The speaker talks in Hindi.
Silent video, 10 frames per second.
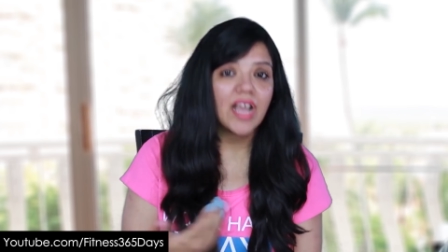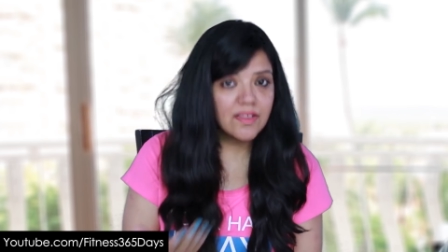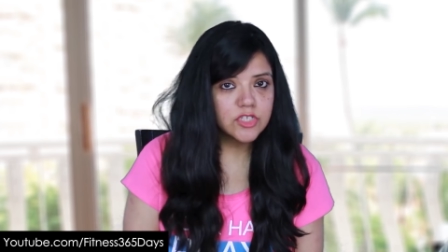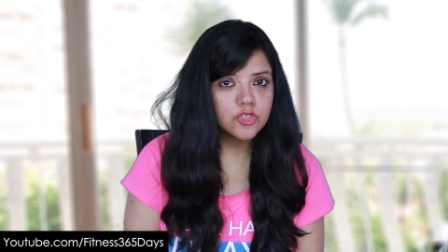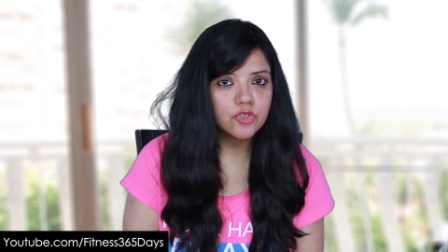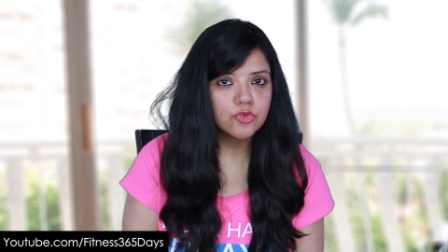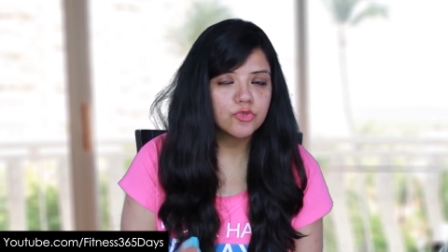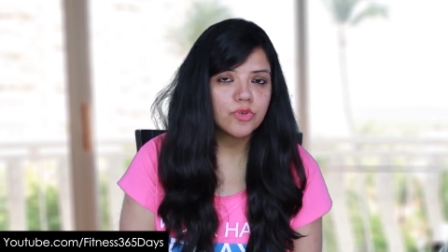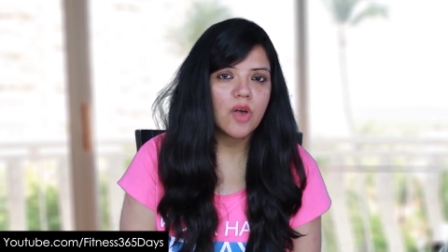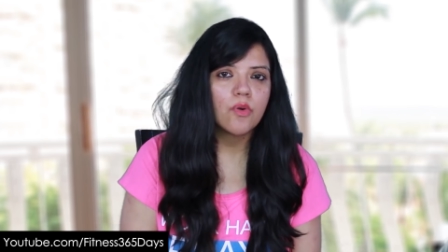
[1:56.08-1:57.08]
फाइव इस टू
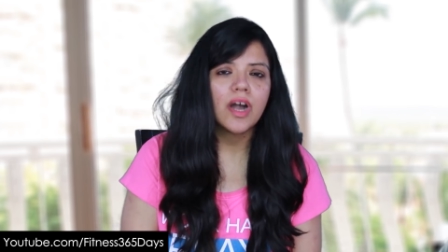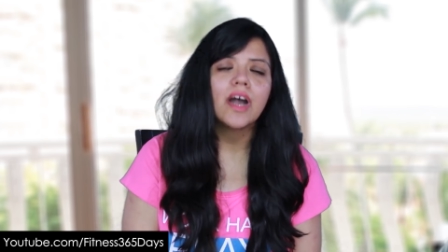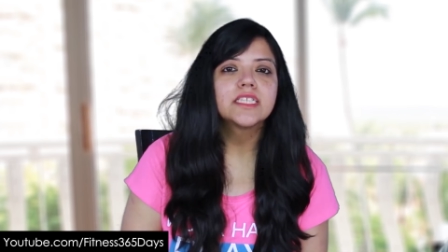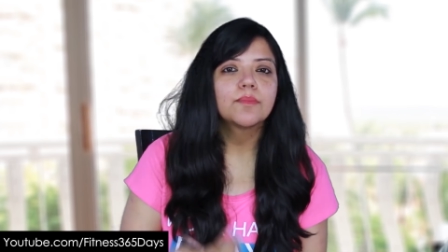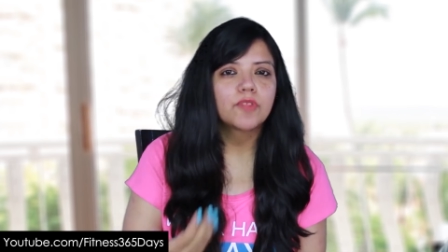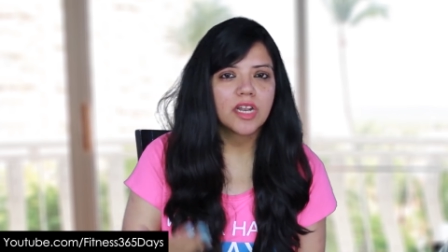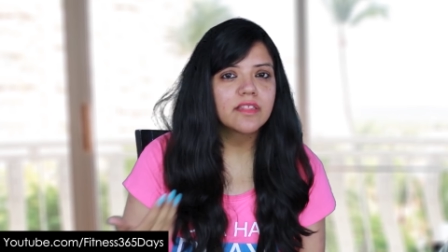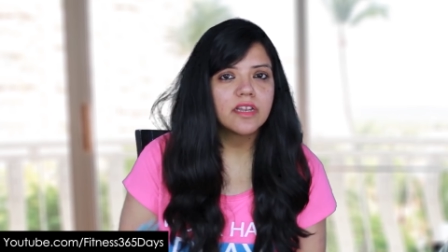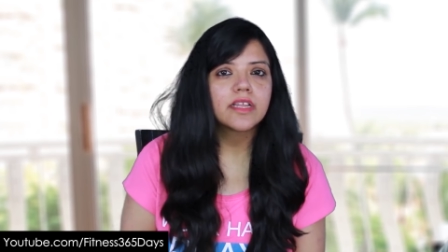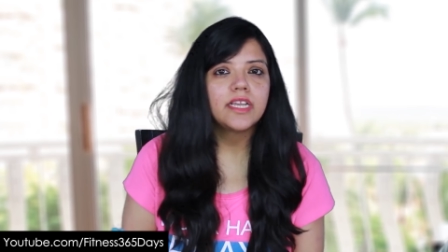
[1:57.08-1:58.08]
टू सुना होगा ये सब
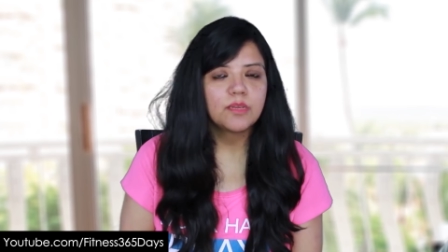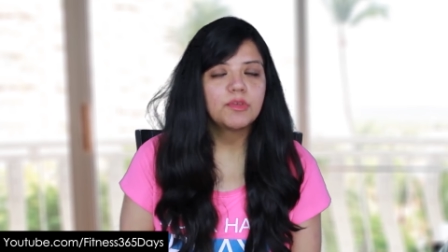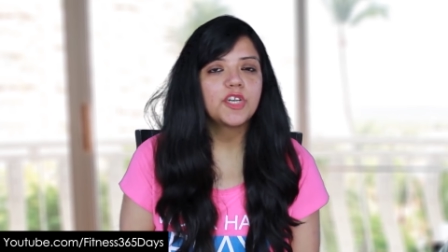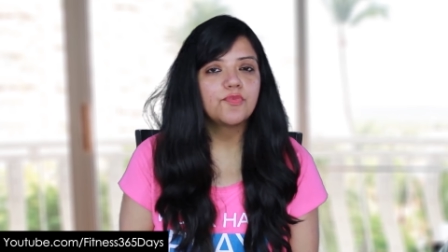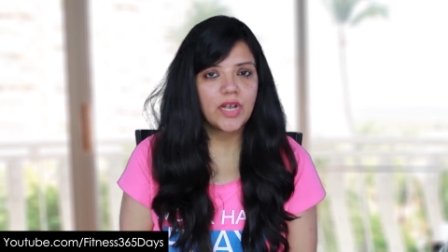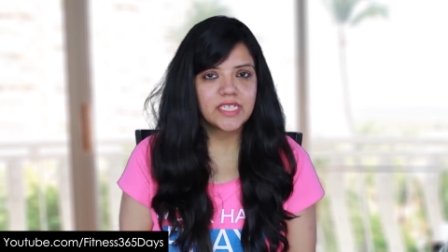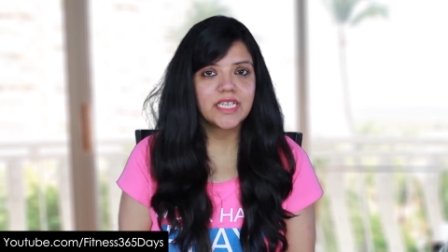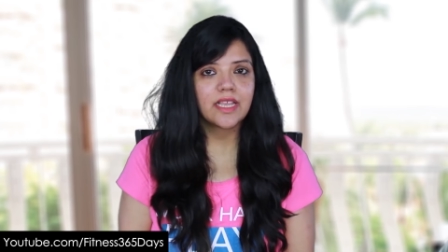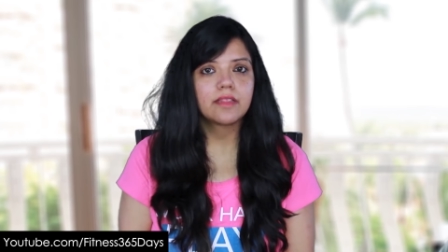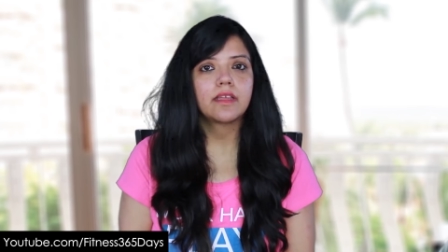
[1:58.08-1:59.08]
तरह तरह के इंटरमीडियंट
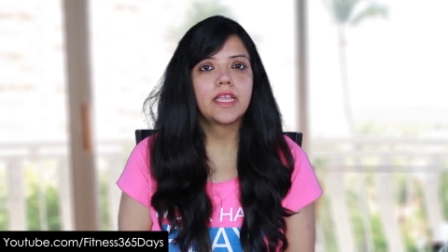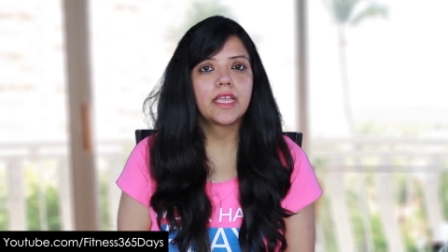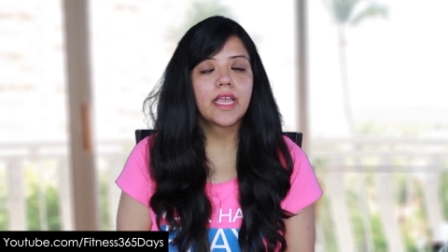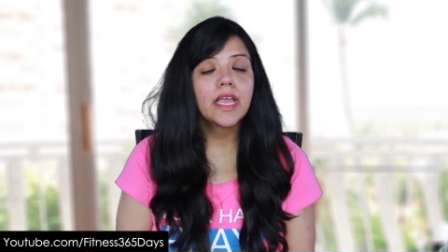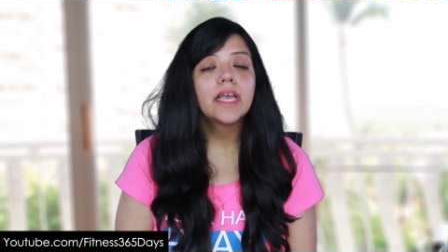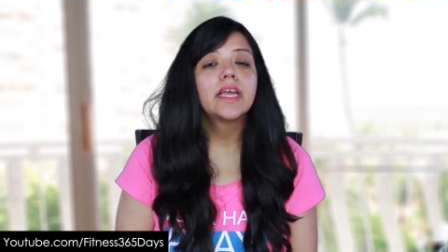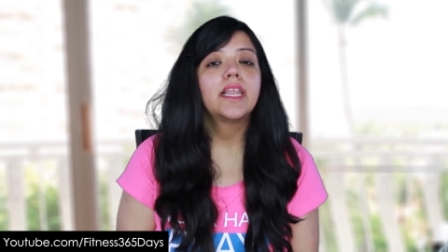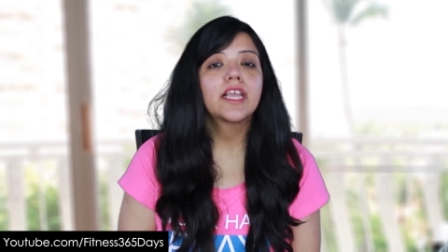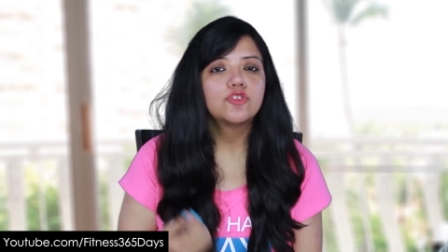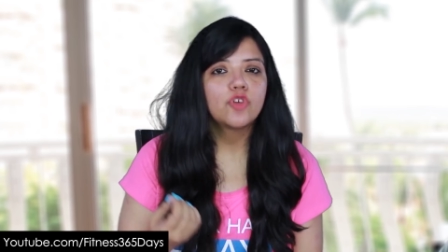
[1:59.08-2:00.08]
फास्टिंग के तरीके हैं
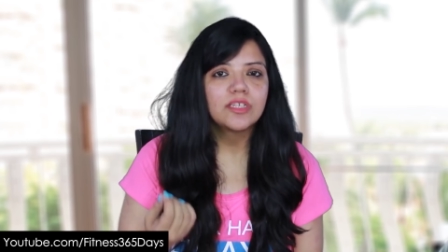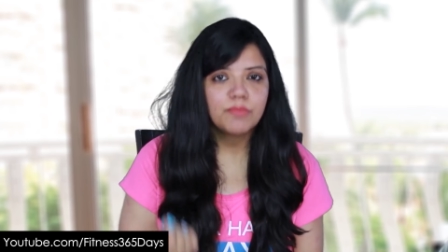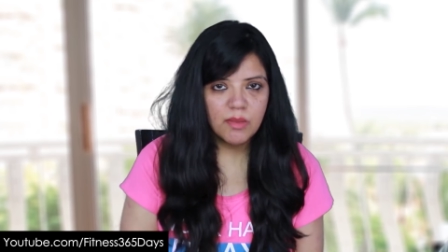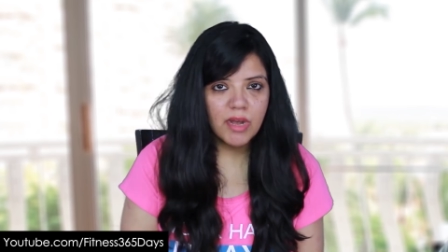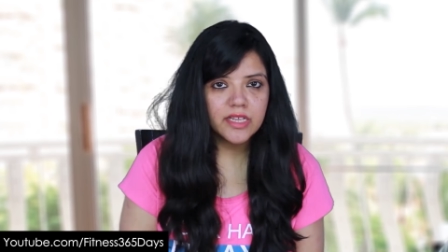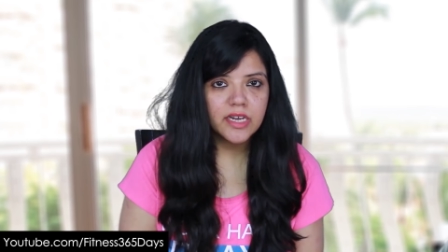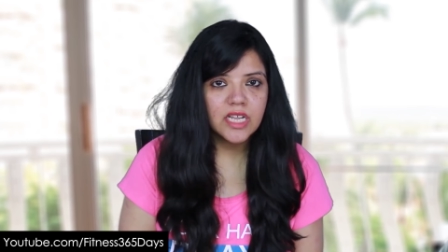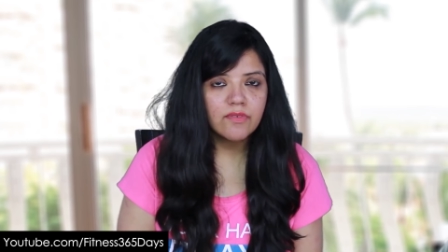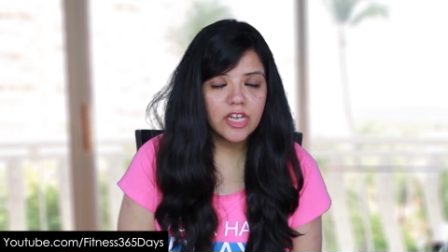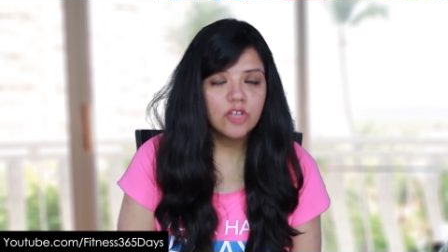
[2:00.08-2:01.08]
लेकिन जो आज मैं बात
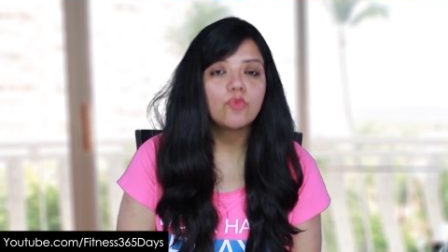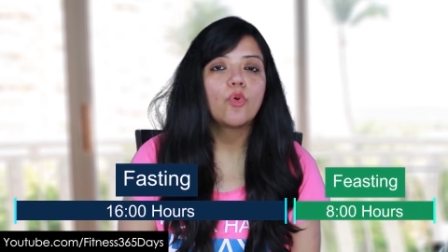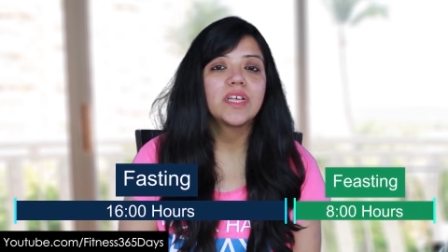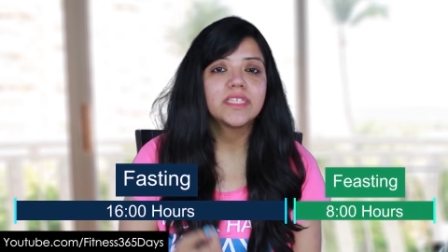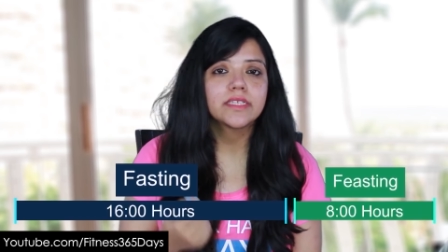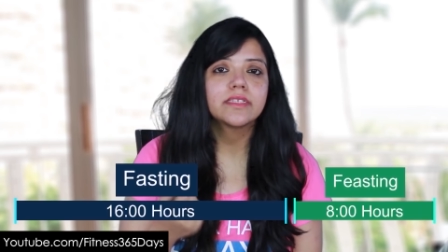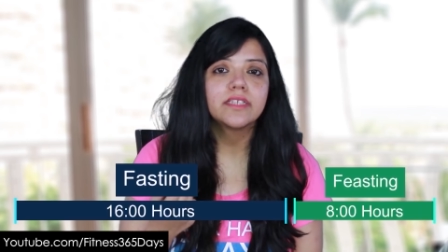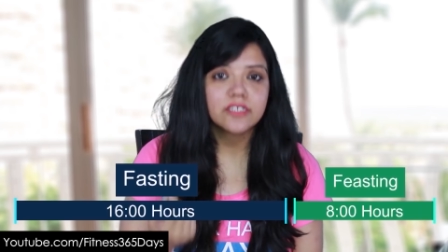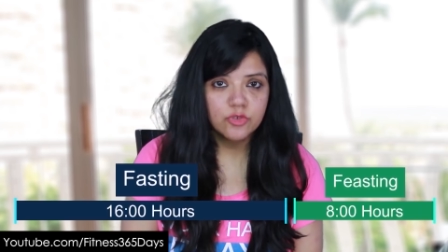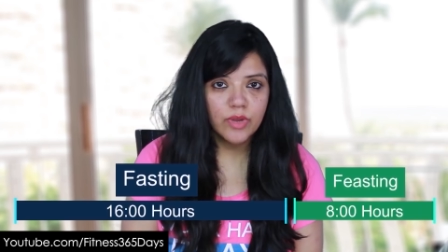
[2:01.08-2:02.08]
करने वाली हूँ वो है
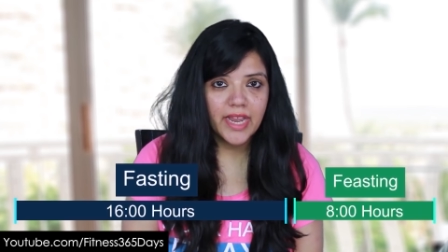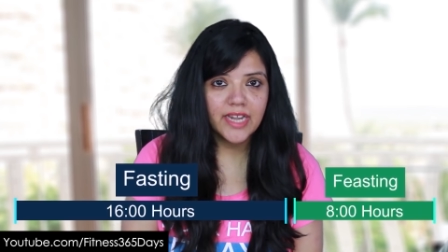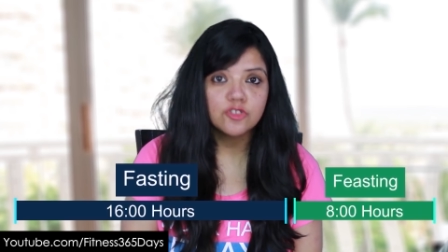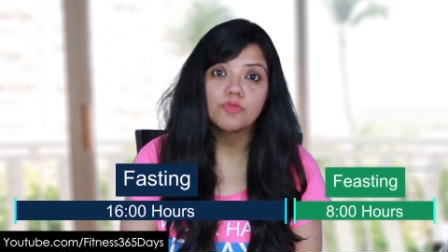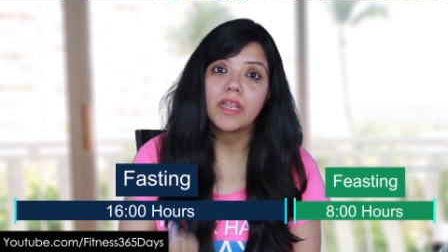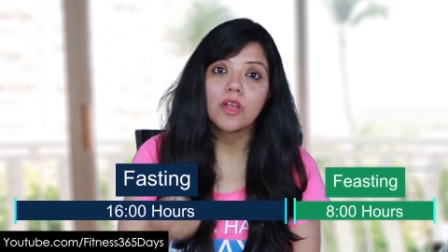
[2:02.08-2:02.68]
सिक्सटीन इज टू एट जो